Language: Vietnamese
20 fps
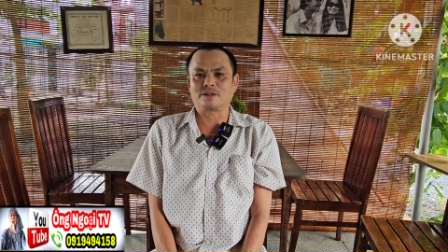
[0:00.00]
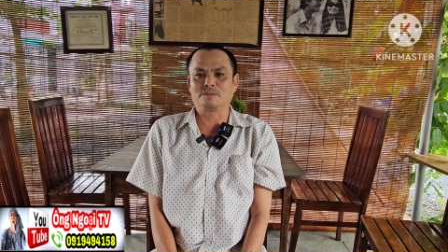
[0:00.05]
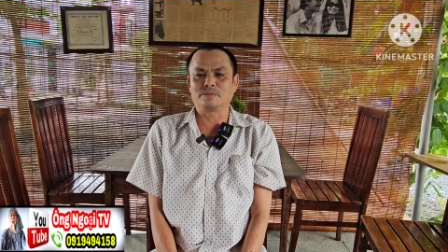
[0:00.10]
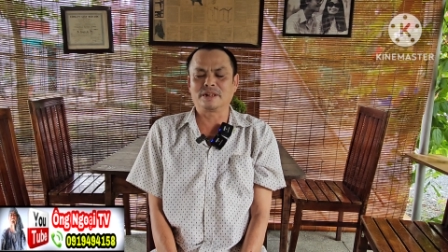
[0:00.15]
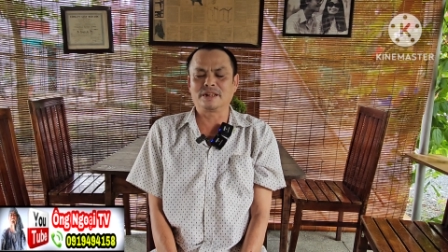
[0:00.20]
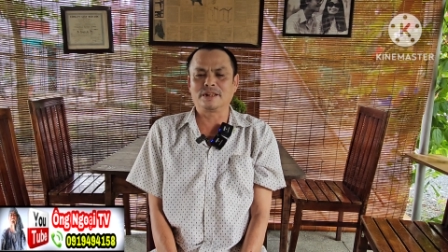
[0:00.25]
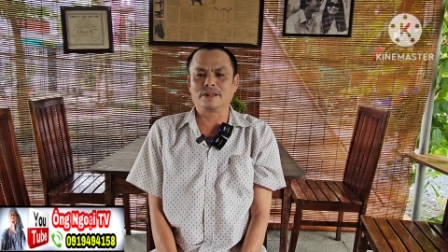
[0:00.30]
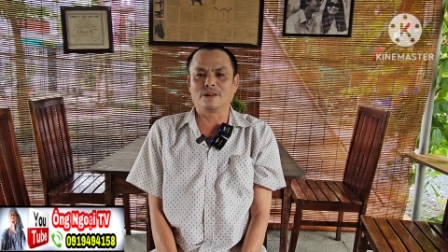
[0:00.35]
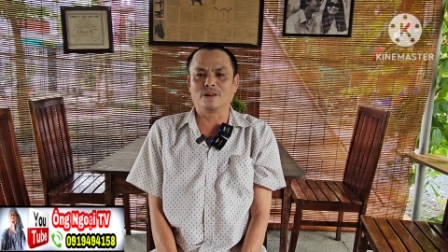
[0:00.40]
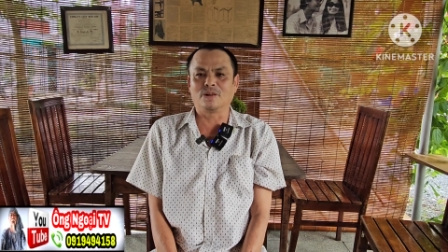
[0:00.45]
cho
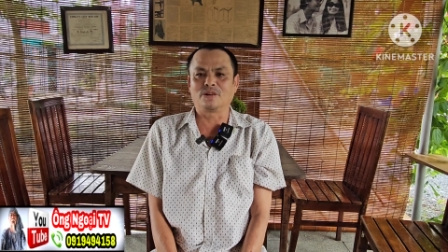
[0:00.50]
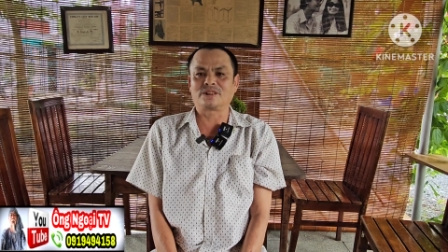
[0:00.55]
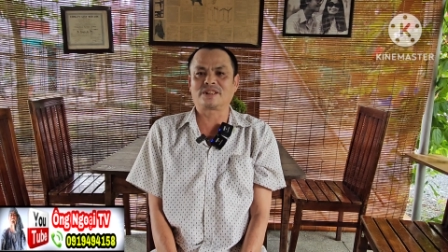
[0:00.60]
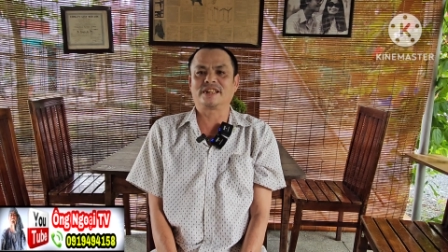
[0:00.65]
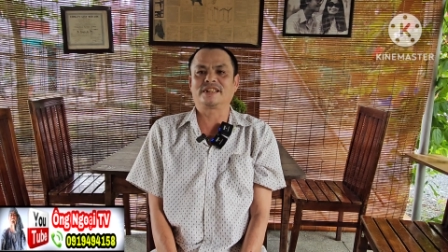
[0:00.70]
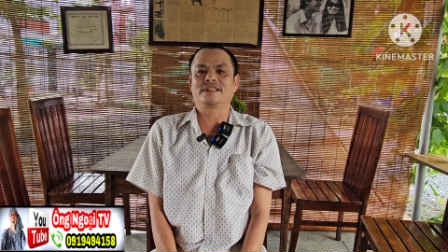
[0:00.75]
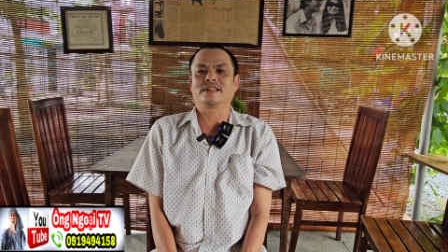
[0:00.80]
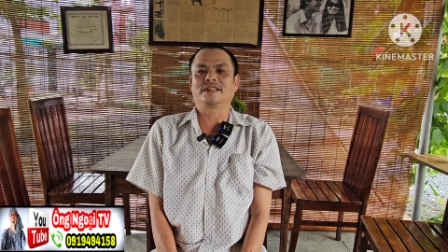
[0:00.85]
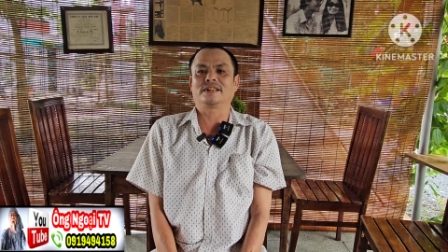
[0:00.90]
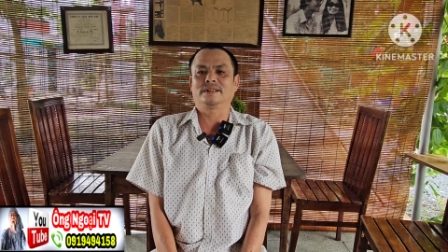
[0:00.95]
mướn đồ
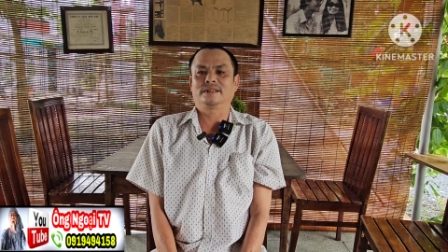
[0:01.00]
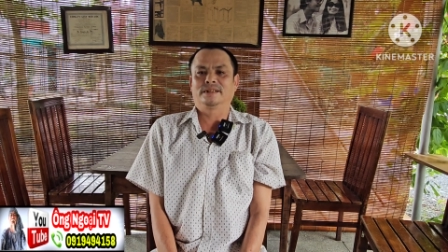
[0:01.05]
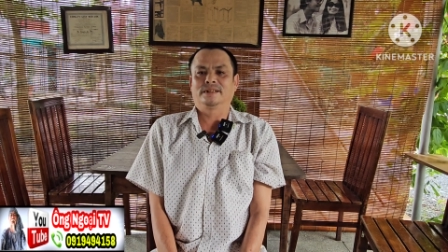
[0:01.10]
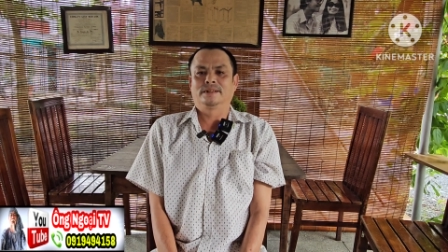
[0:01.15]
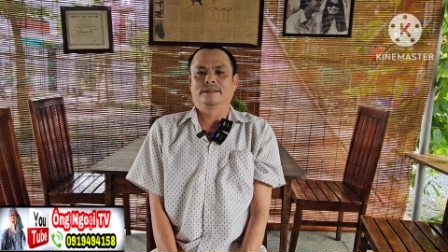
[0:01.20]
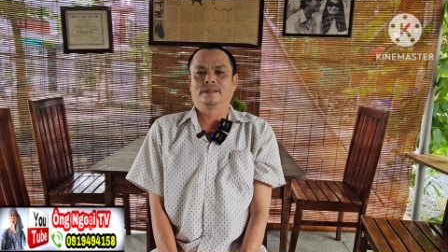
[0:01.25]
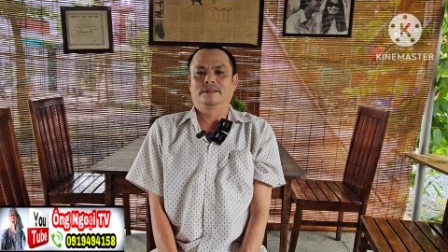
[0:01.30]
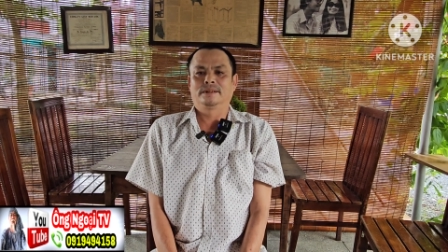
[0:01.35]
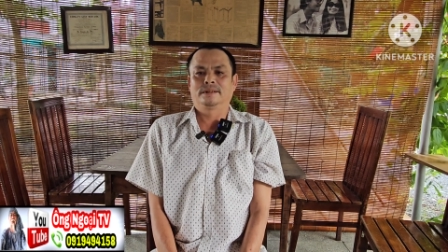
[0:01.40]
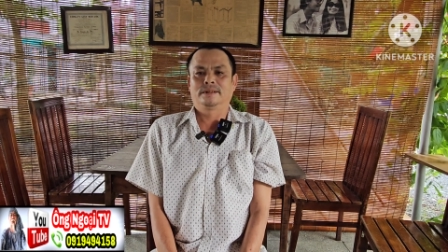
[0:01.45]
xây dựng
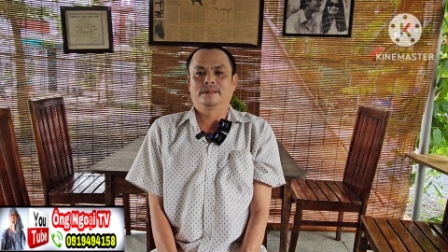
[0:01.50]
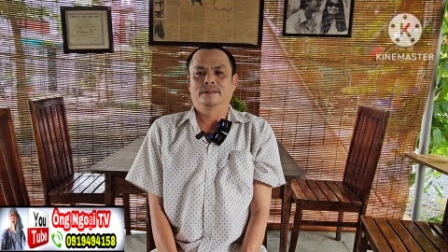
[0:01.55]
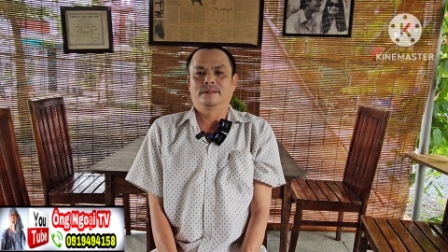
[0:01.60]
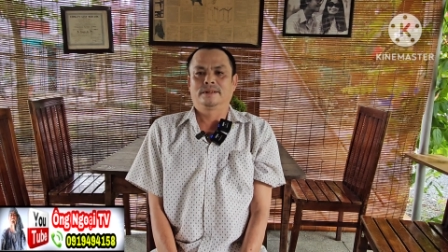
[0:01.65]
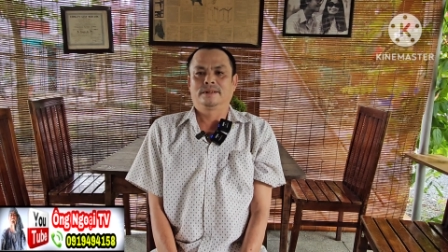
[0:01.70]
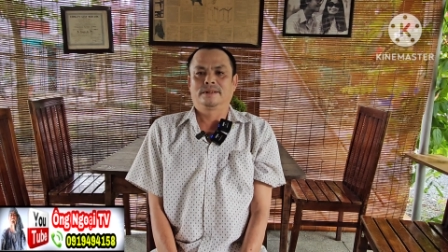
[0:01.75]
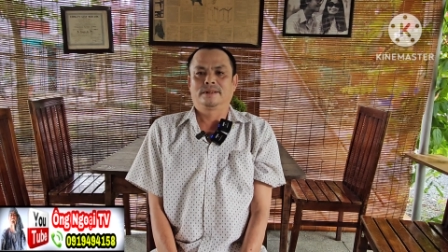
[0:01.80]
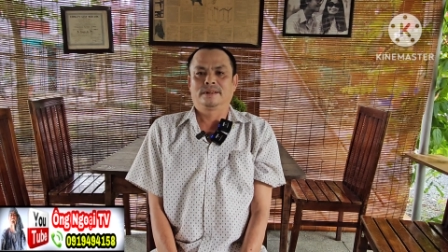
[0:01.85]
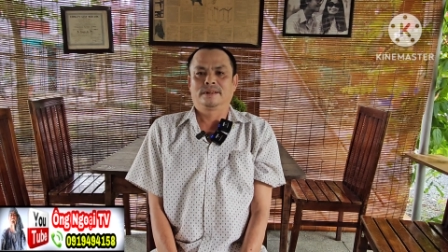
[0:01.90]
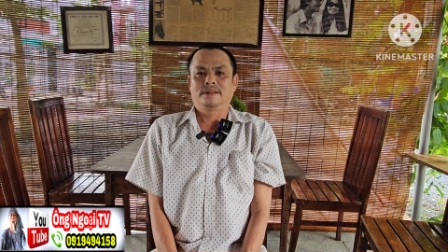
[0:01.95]

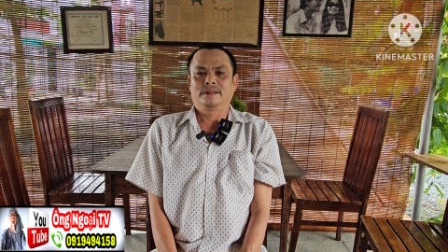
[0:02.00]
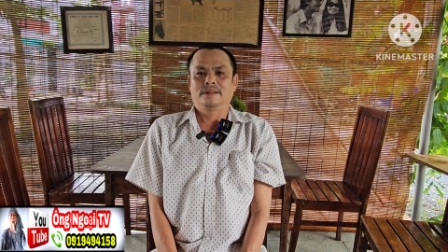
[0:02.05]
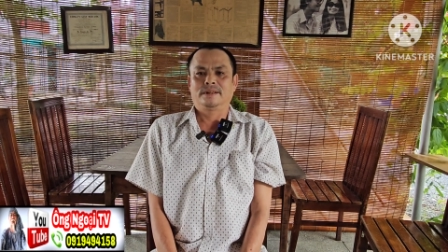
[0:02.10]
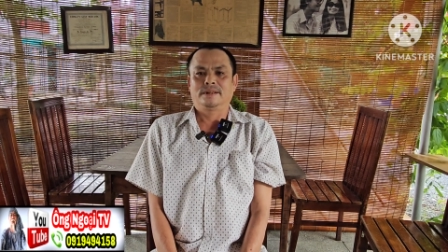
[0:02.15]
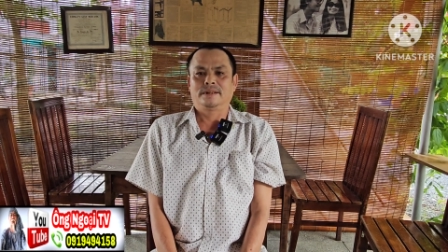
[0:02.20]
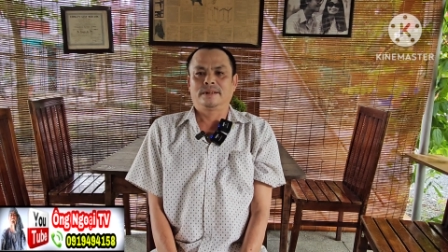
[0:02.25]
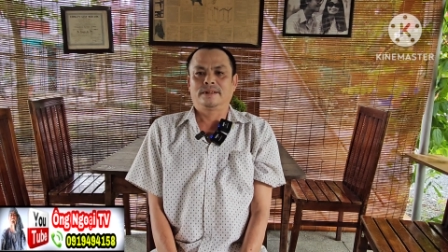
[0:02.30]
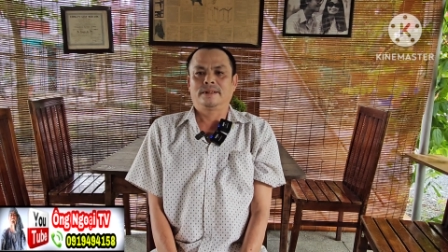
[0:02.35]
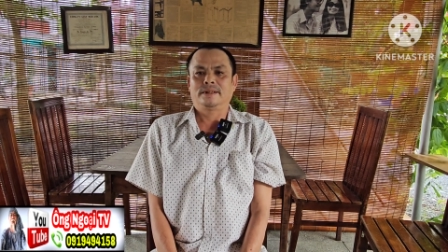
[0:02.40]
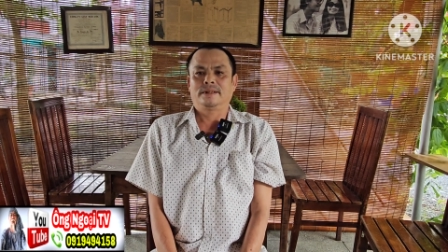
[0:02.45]
dạ yeah.
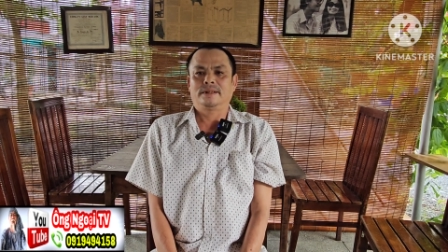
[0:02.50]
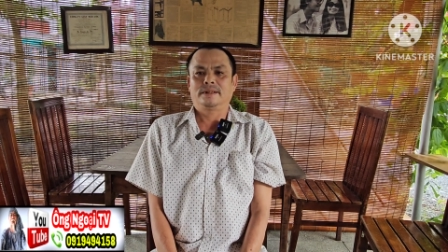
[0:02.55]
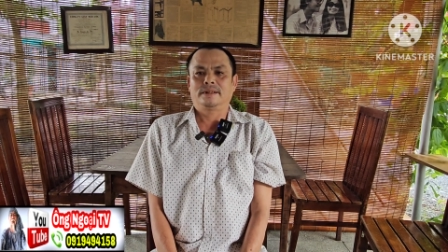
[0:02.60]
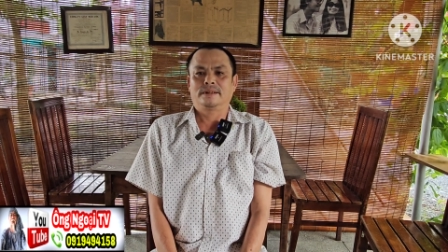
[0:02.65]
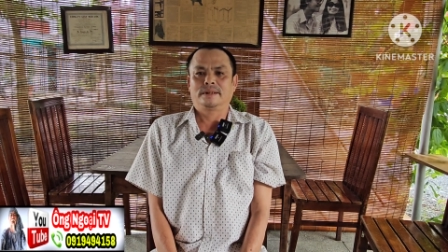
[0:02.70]
ừ